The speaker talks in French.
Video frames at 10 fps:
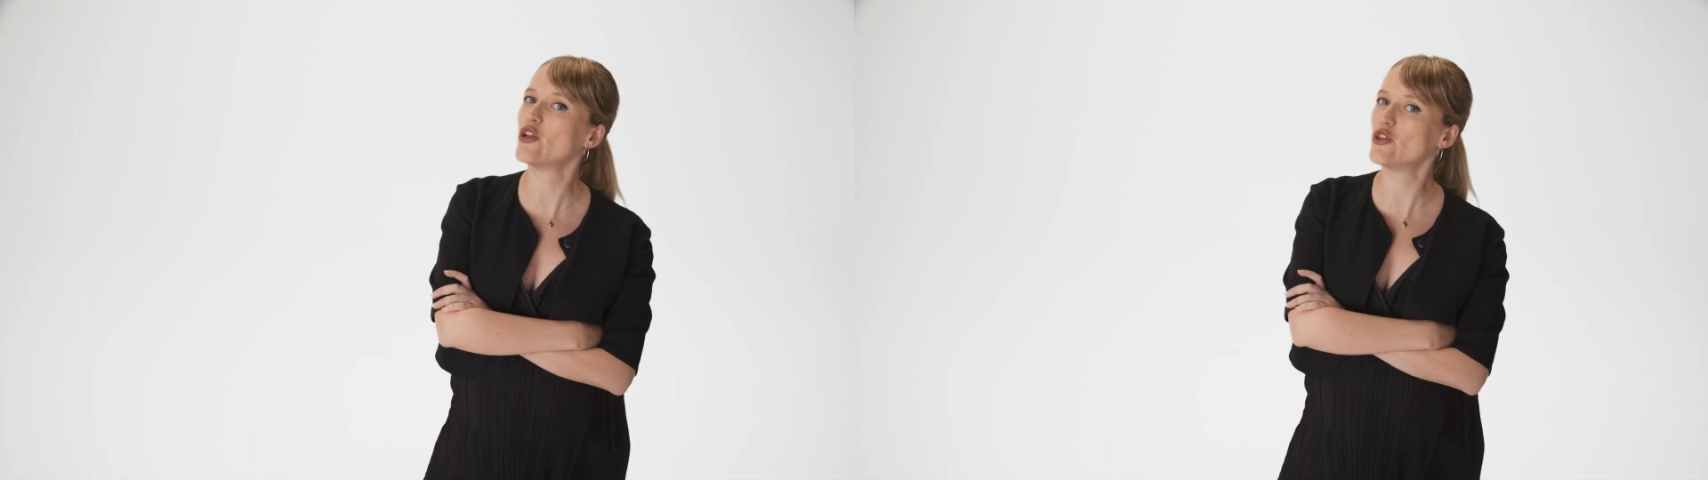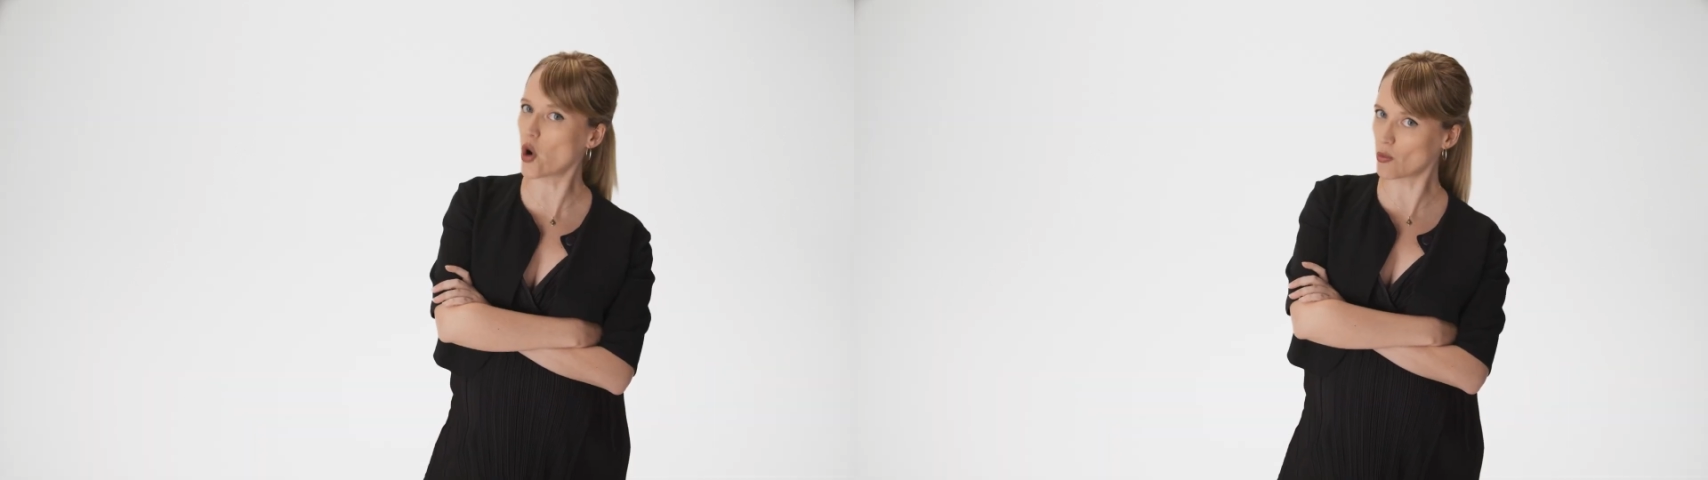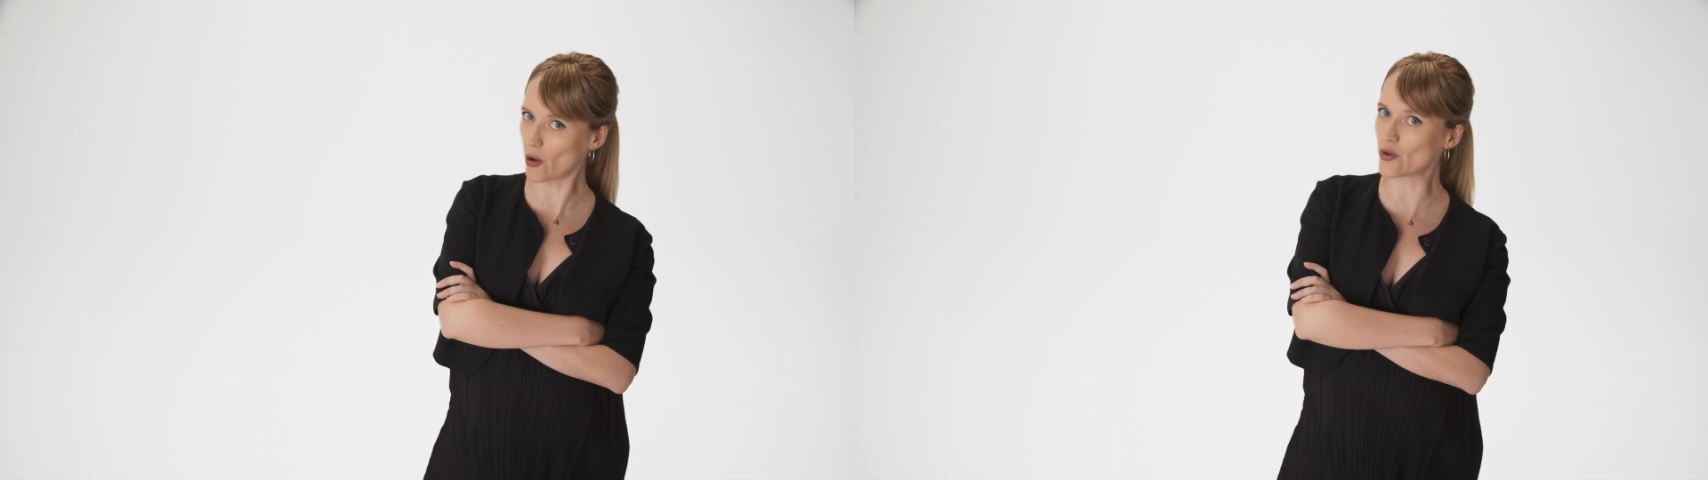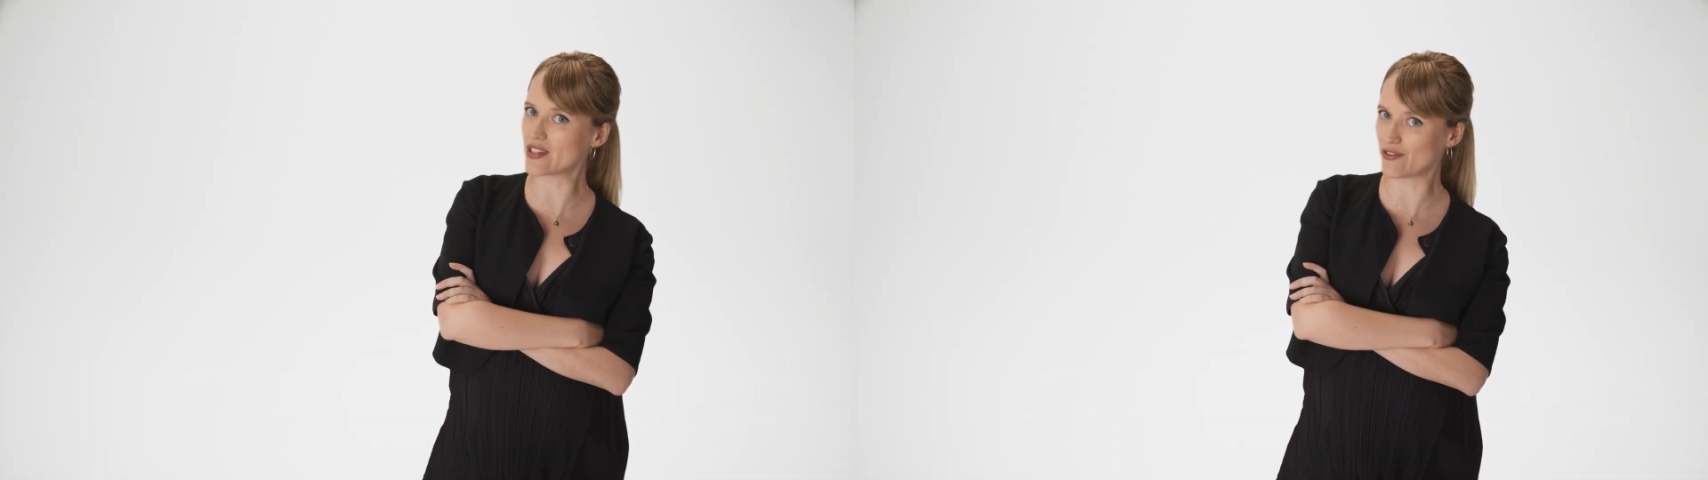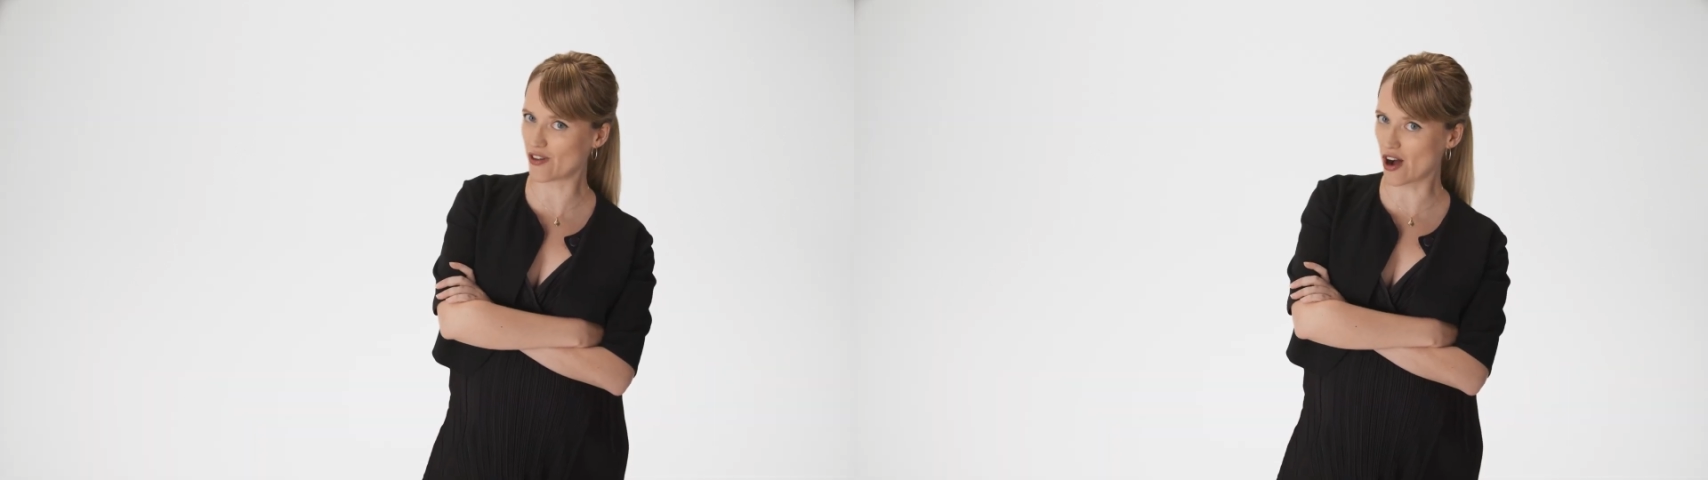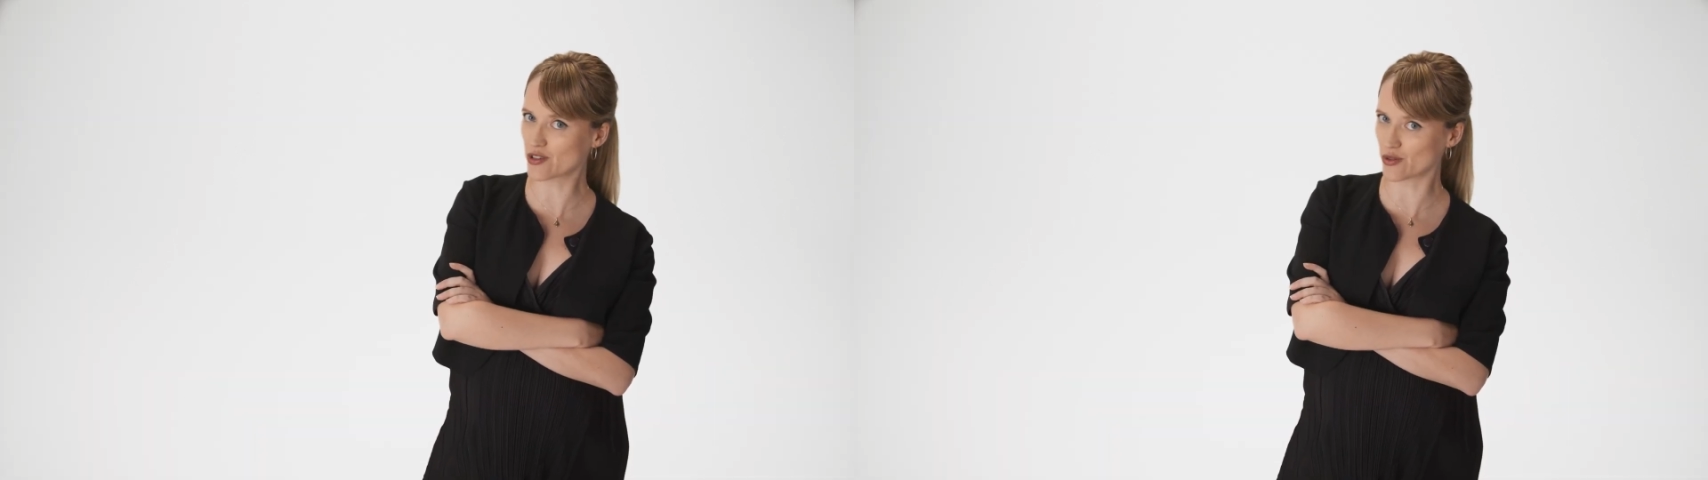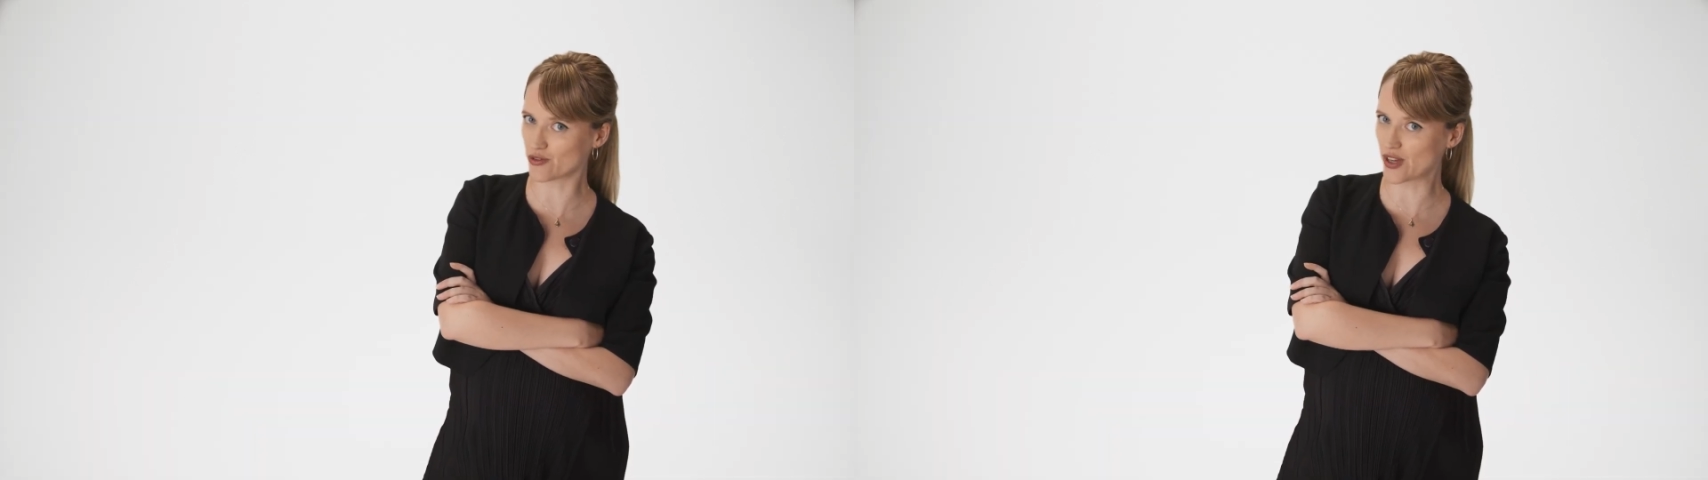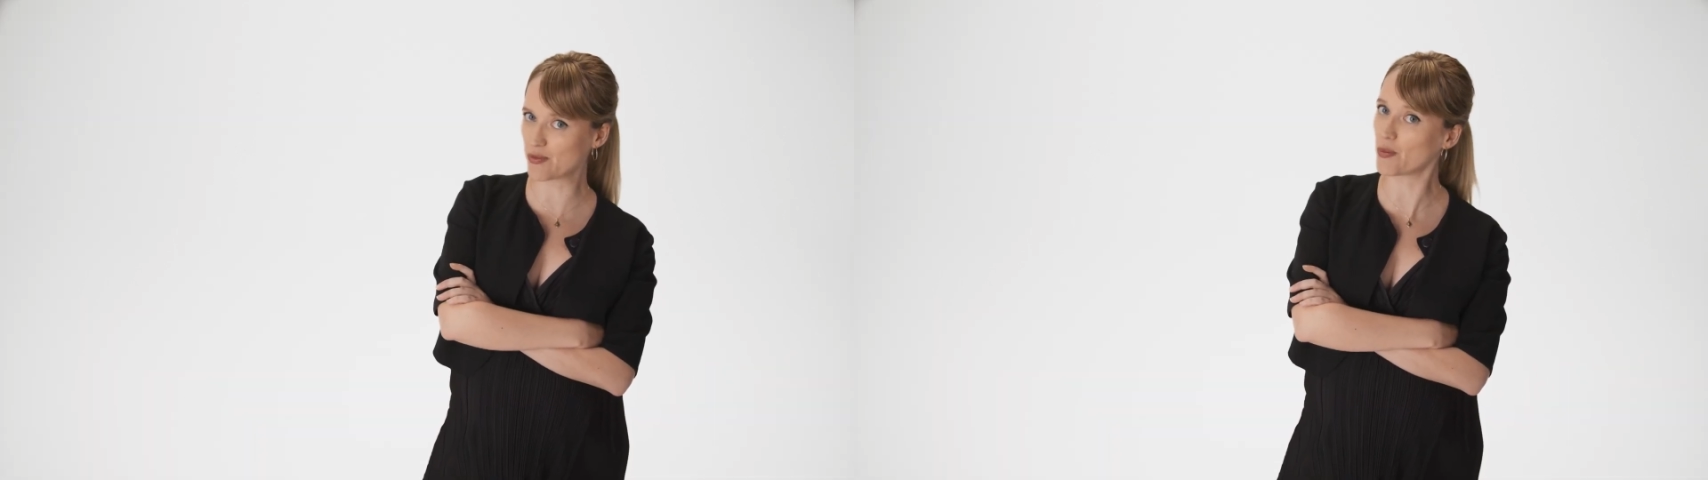nombreux efforts sont
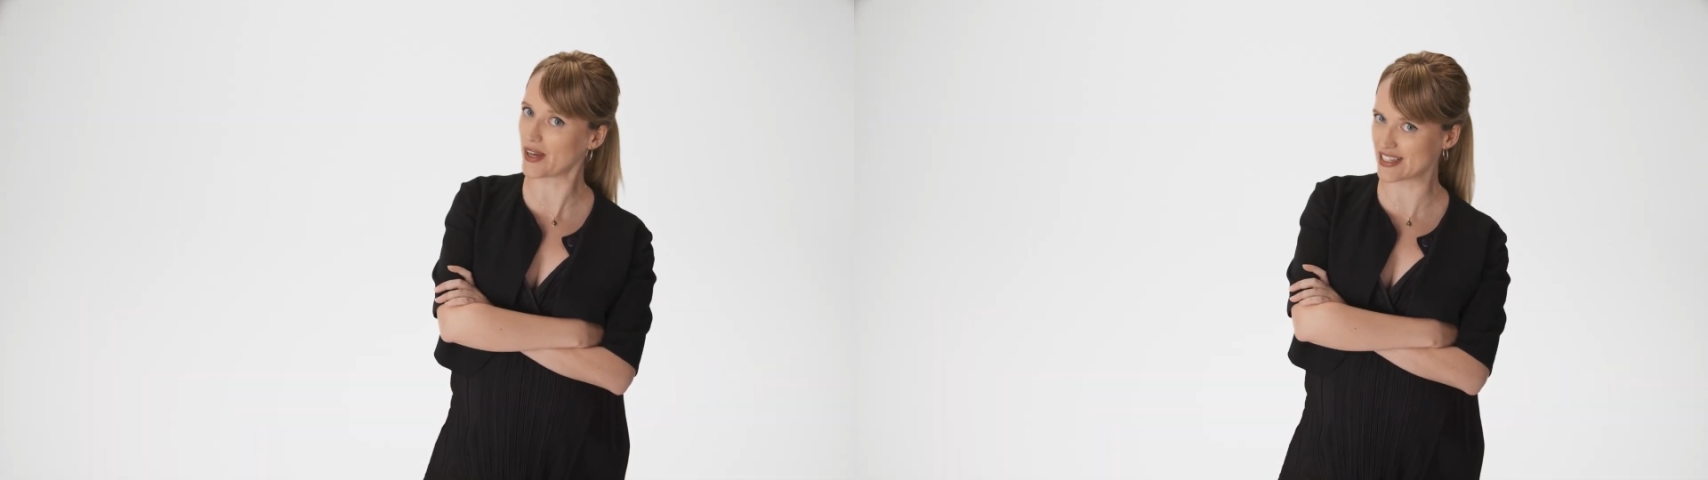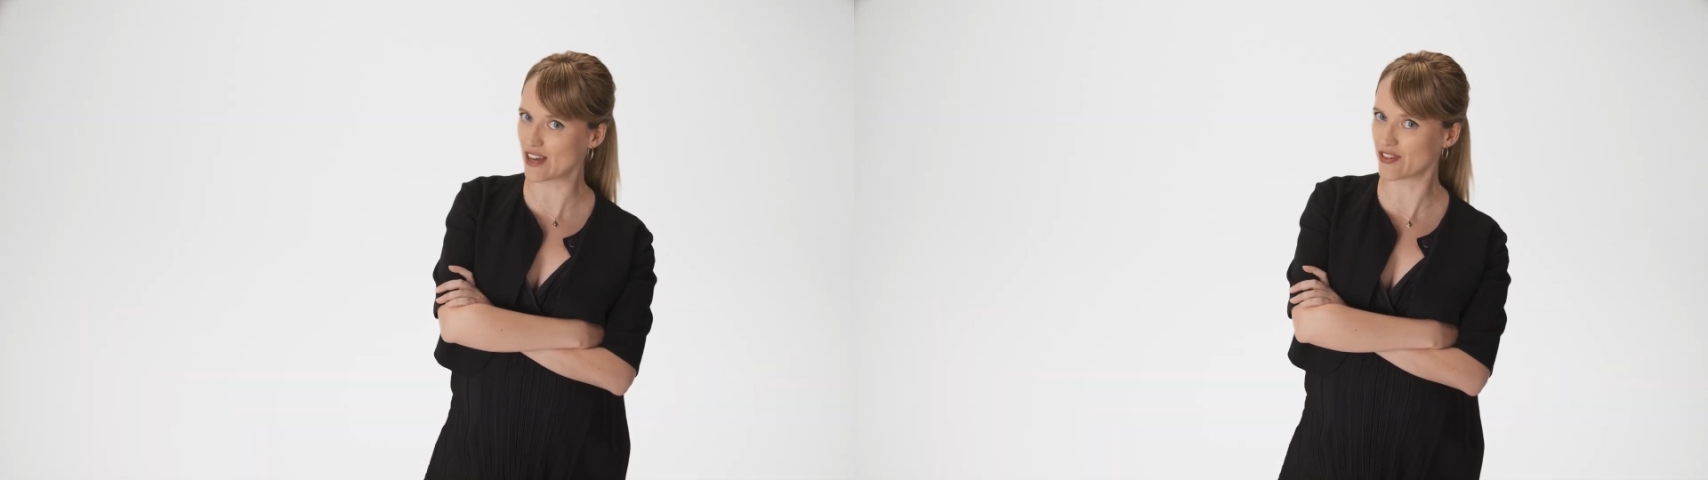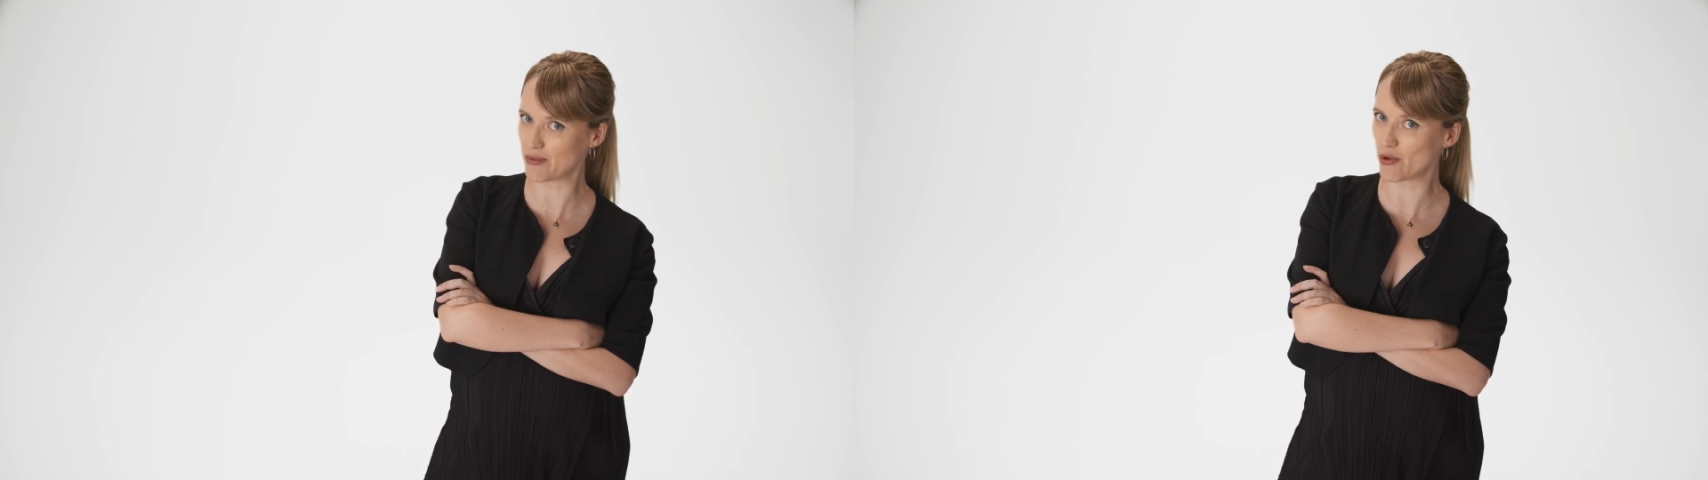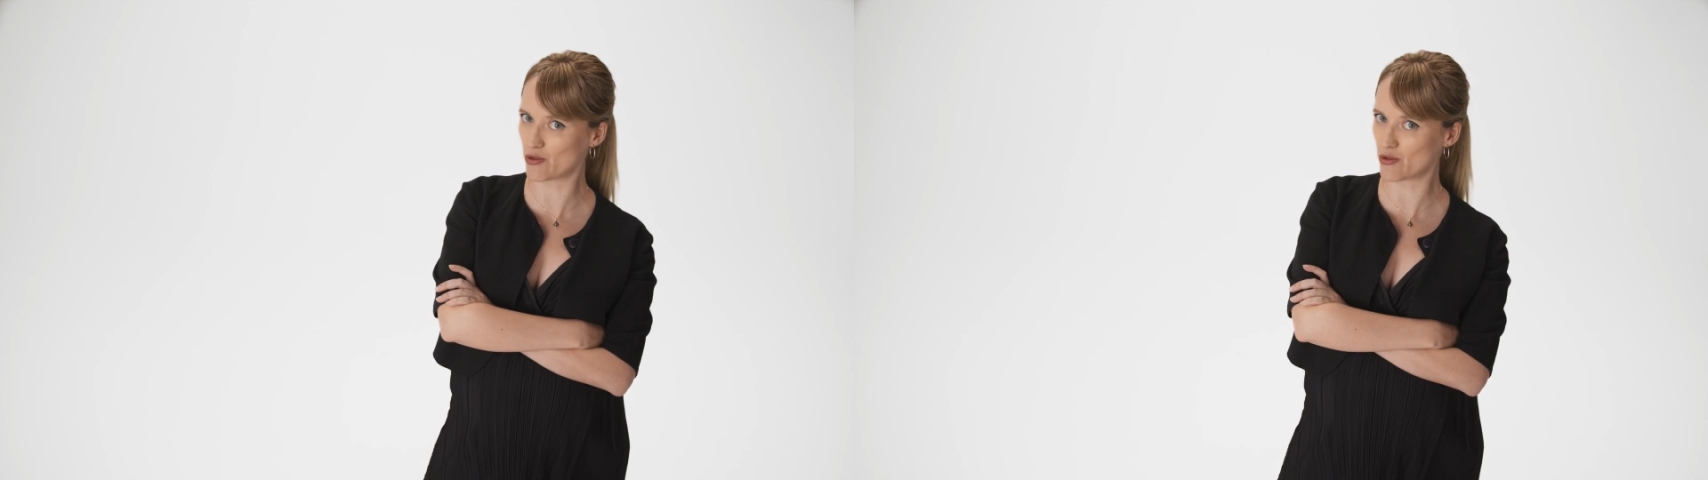faits pour préserver les ponts